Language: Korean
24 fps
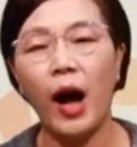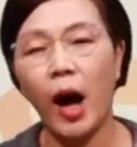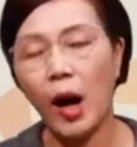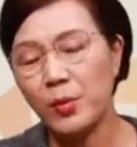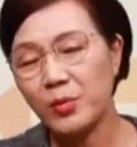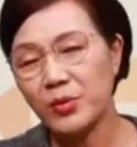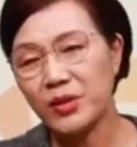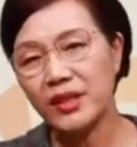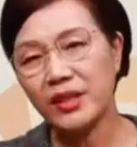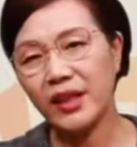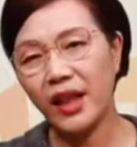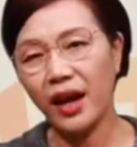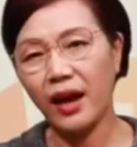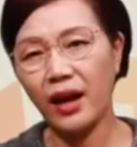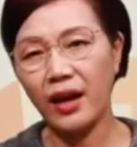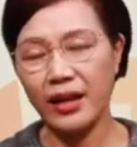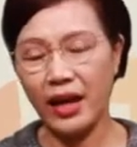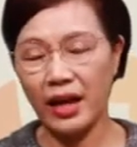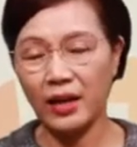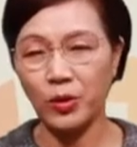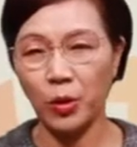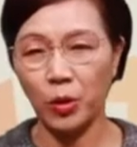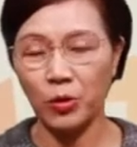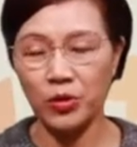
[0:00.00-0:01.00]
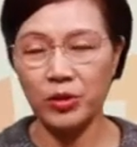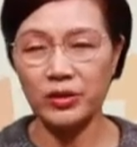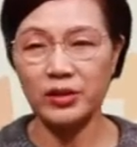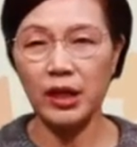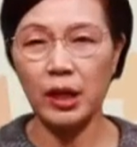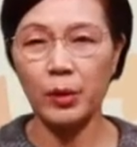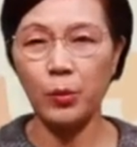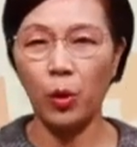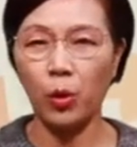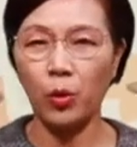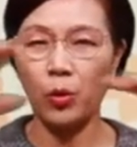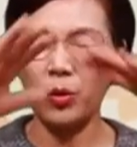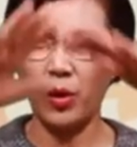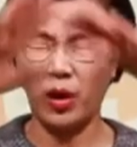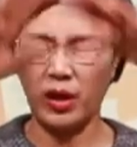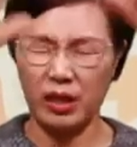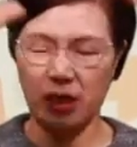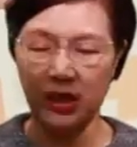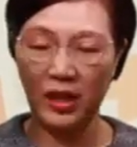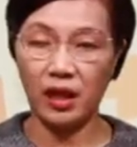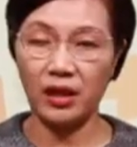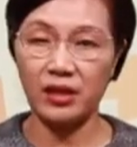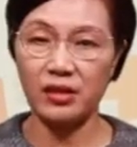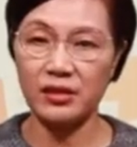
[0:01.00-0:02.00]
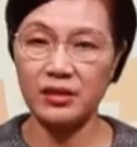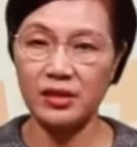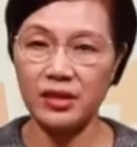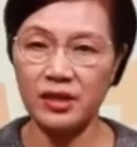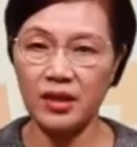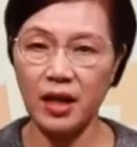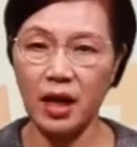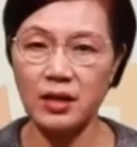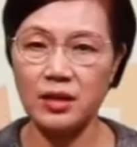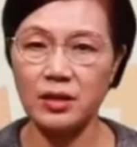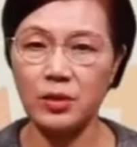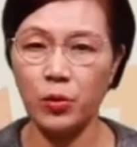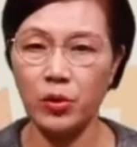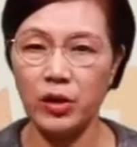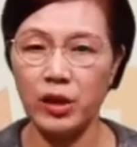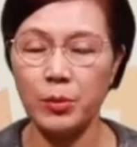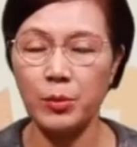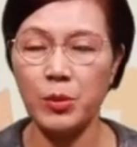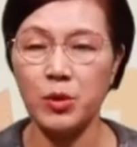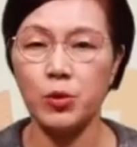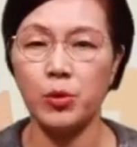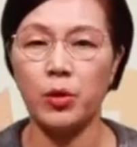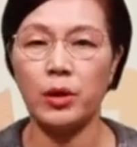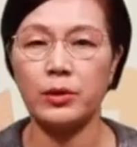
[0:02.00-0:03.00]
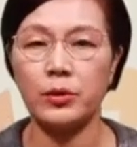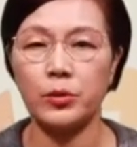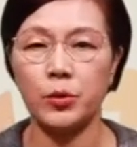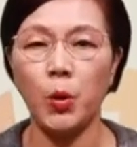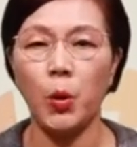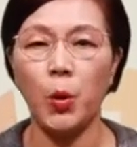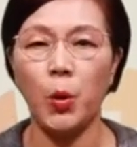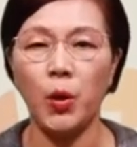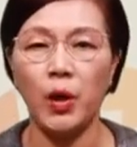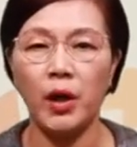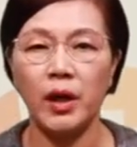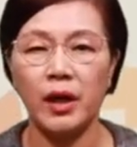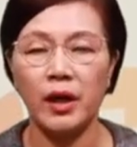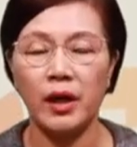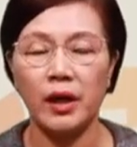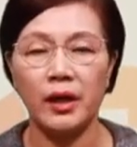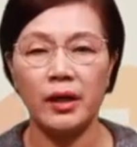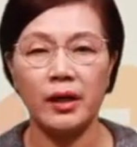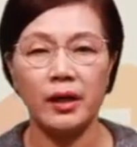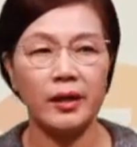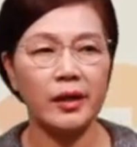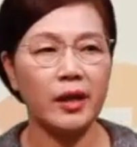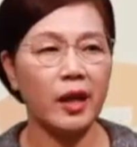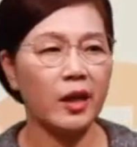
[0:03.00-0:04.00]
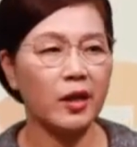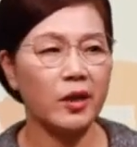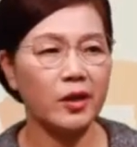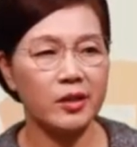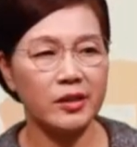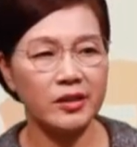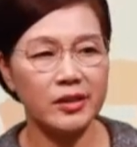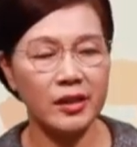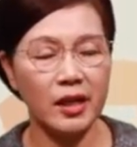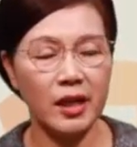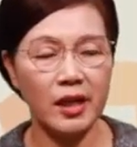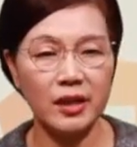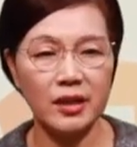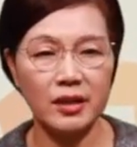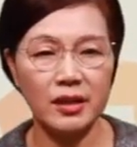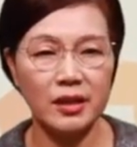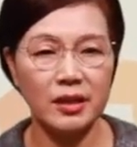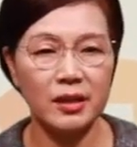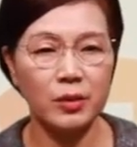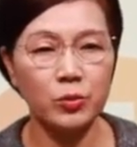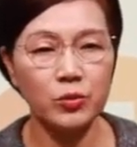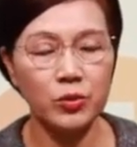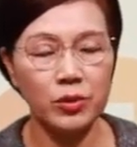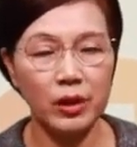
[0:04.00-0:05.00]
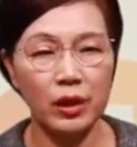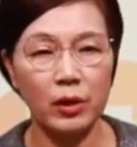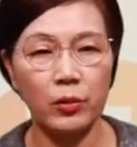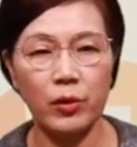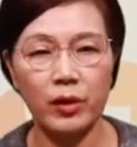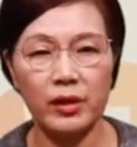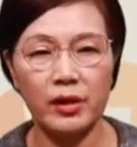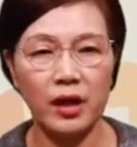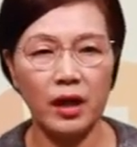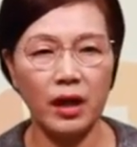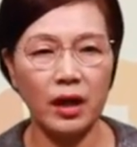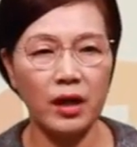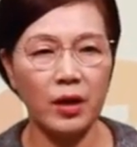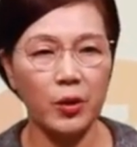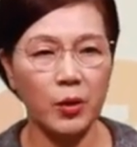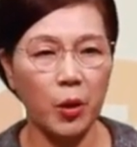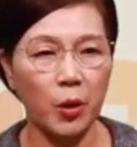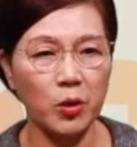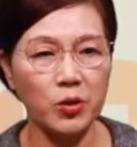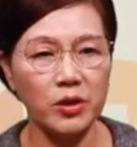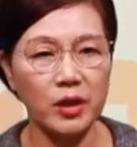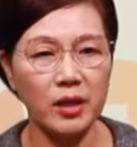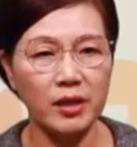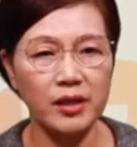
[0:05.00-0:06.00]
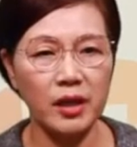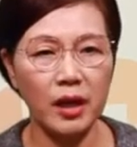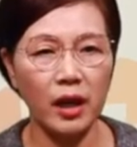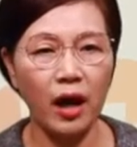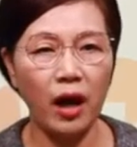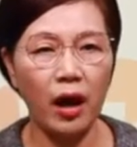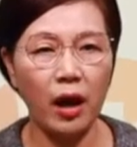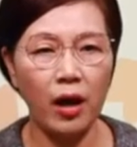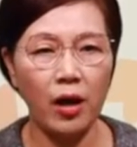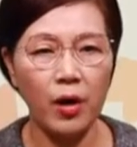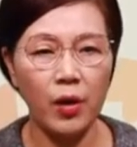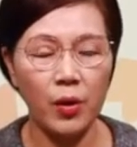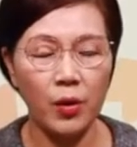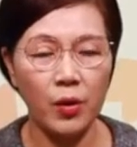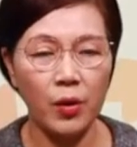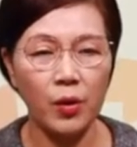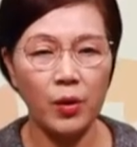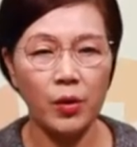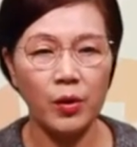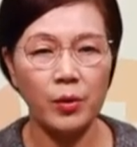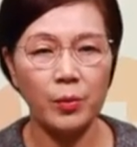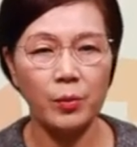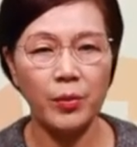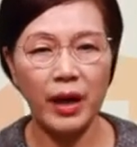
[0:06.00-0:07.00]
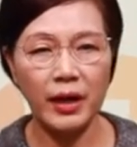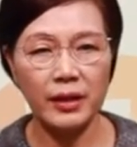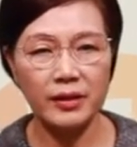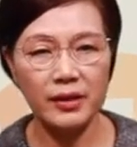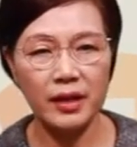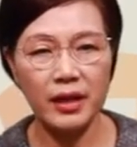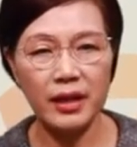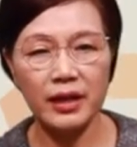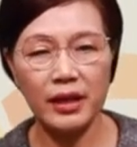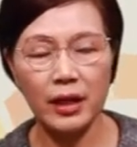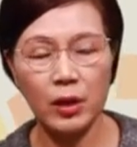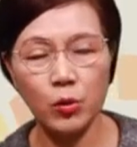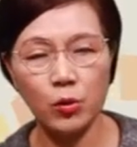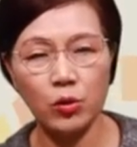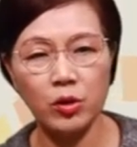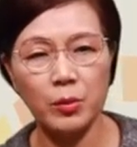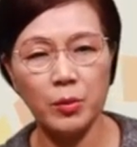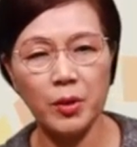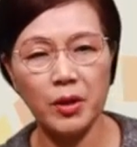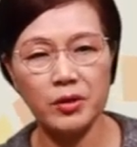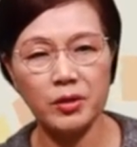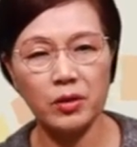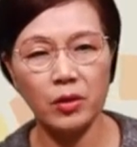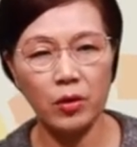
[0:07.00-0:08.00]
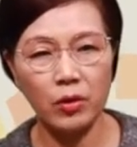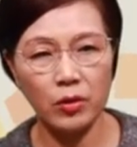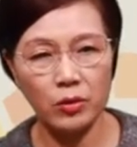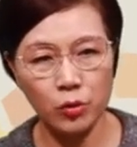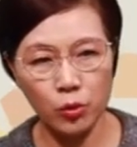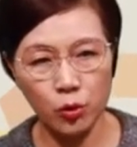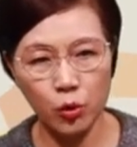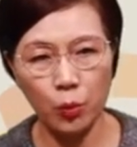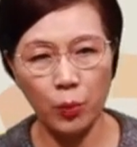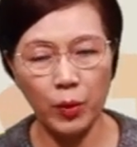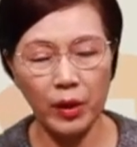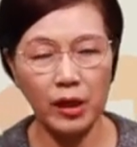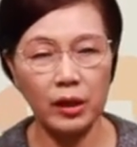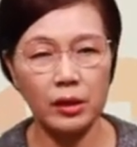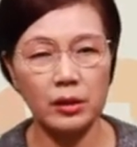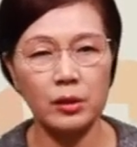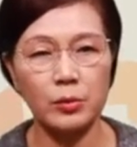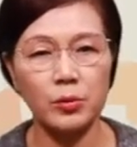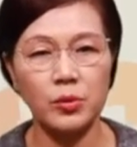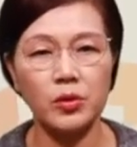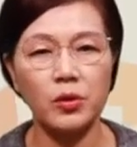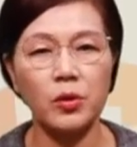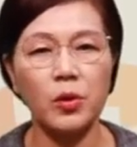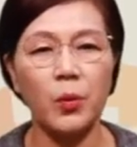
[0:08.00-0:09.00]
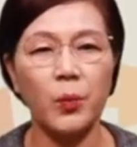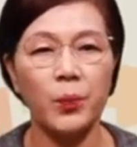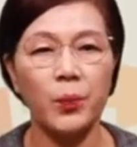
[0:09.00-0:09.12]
아무리 내가 어떤 사람이 어, 이렇게 등치가 크고 힘이 좋아도요. 이렇게 차를 운전하고 가다가 경찰차가 막 사이렌 울리면서 수도하라 그러면요.